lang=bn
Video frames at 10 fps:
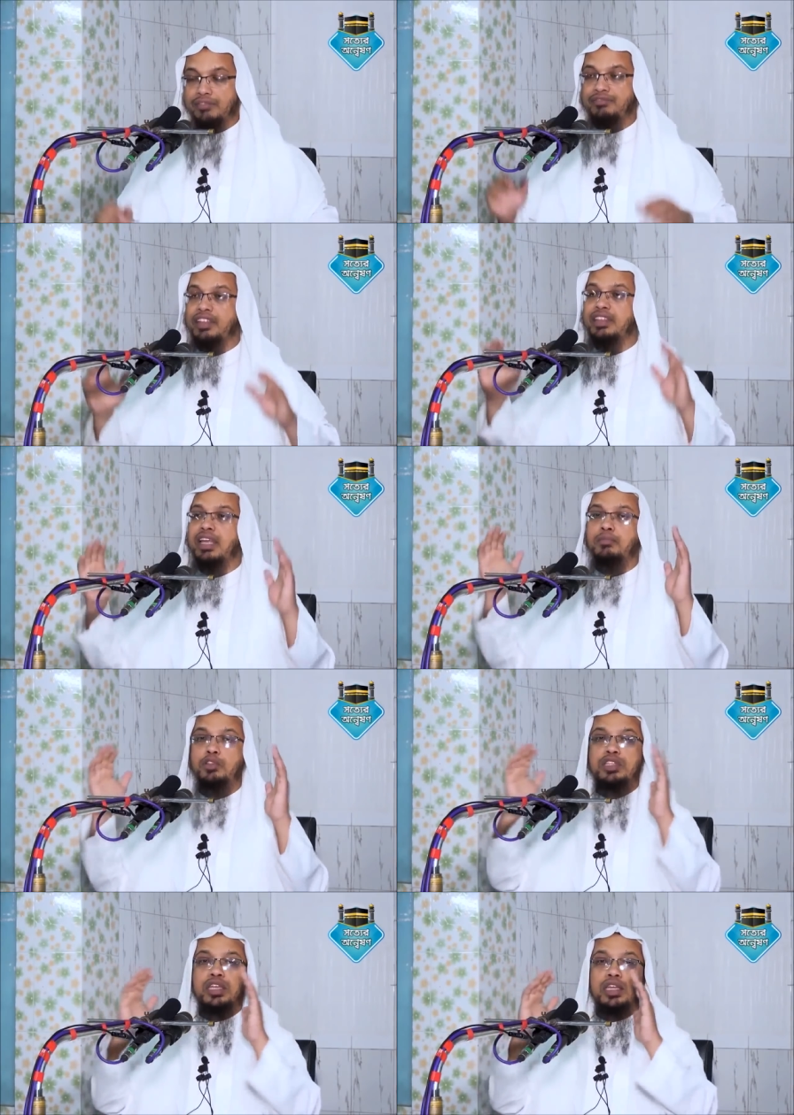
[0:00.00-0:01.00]
আর ফেতনার
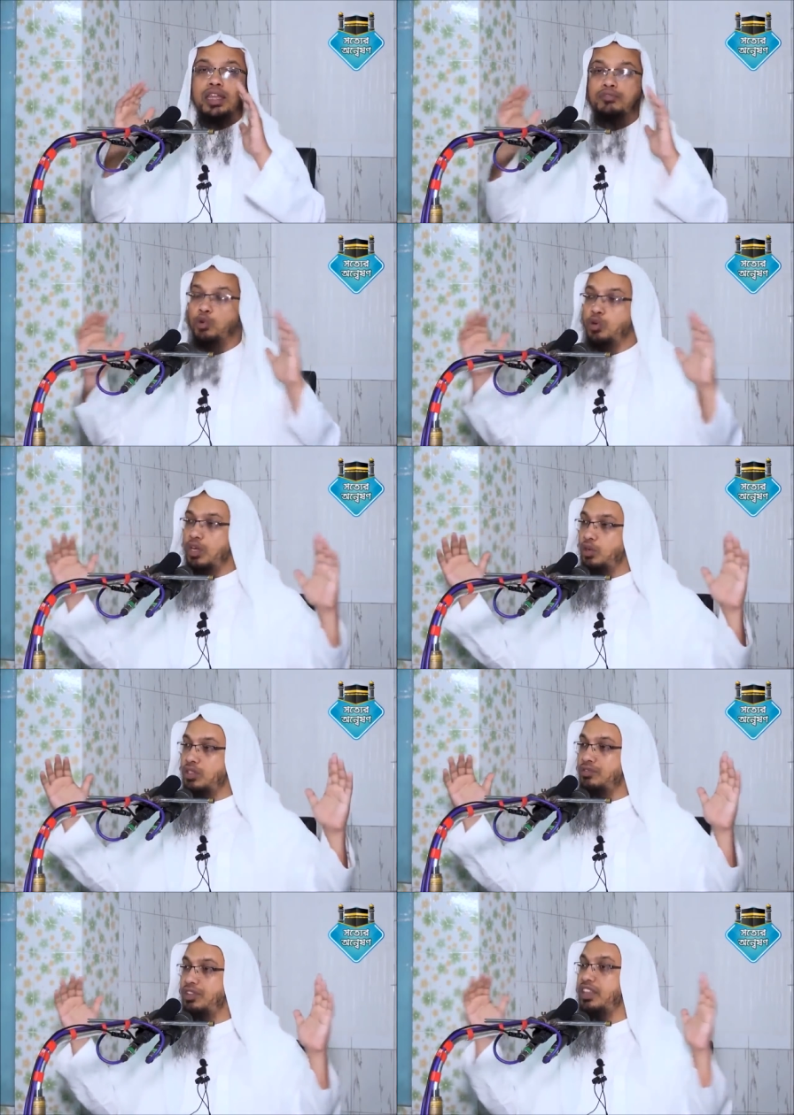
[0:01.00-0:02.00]
মধ্যে এই খুনটা হচ্ছে